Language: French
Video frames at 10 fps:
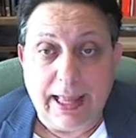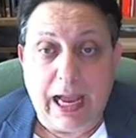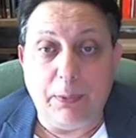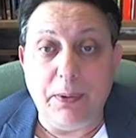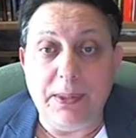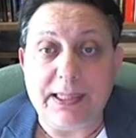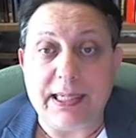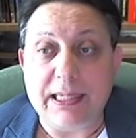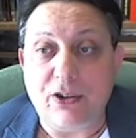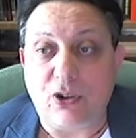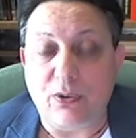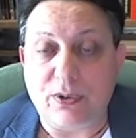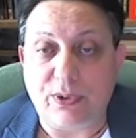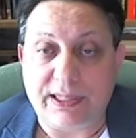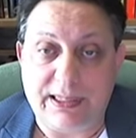Ah oui, oui, ça, les gens
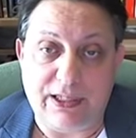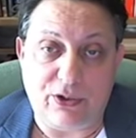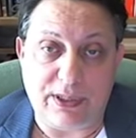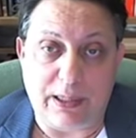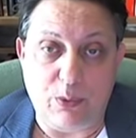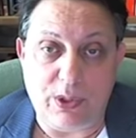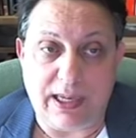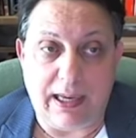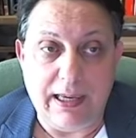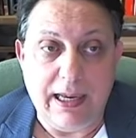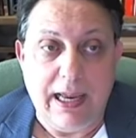les gens s'amusent à,